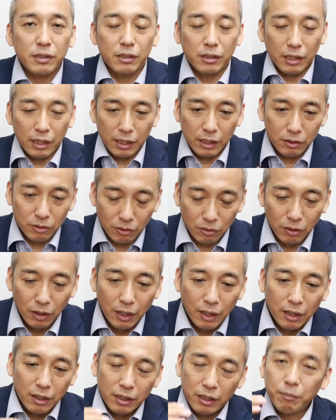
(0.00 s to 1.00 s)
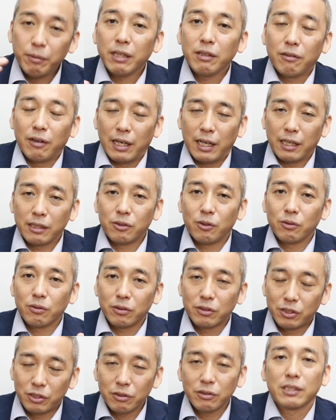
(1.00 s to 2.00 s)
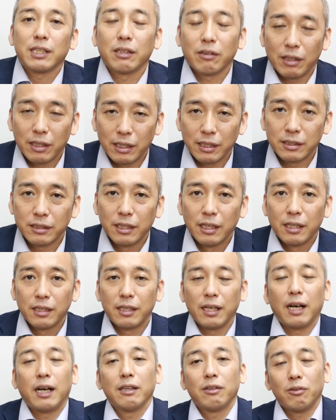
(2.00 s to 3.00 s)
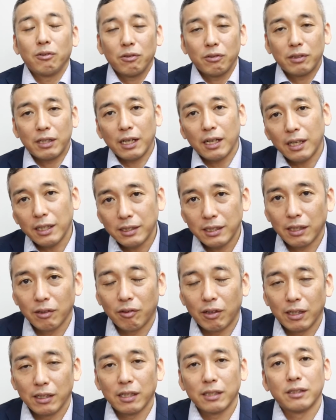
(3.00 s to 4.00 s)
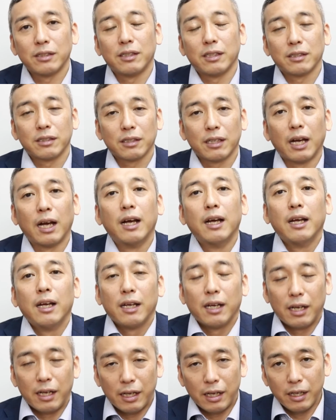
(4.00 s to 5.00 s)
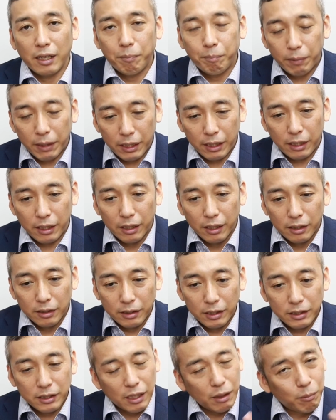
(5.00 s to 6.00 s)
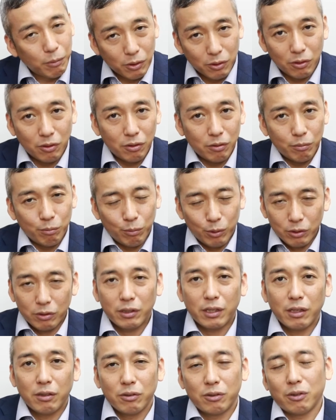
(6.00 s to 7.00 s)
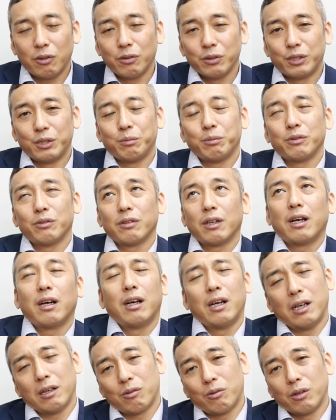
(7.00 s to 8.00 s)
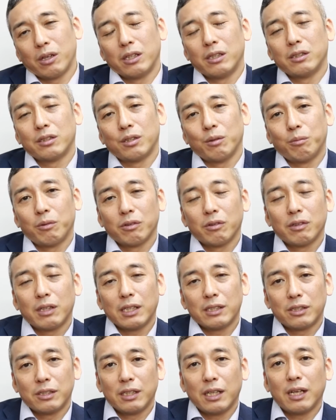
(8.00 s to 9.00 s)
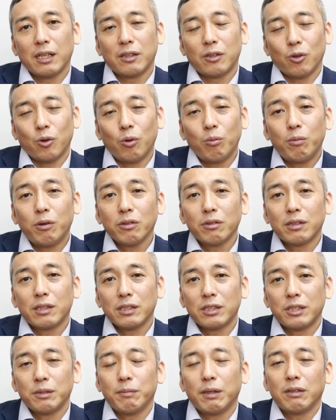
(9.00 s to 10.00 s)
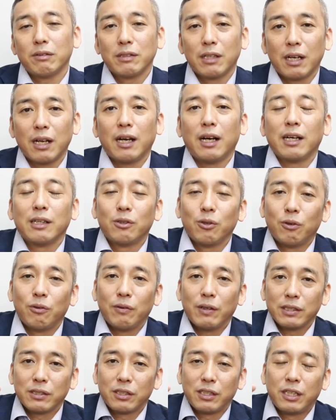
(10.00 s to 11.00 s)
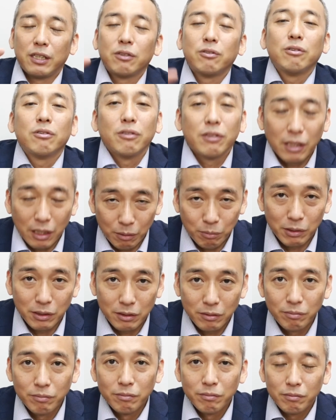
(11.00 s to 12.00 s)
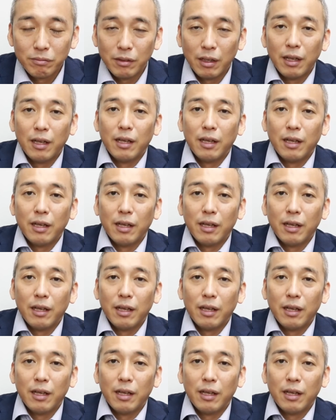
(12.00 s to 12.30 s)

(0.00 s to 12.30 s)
えーと、今のは波動の強さの話で波動の高さの話ですがあやっぱり偽物を持ってると自分があこれ偽物だしなって思ってしまうなら波動は低くなります。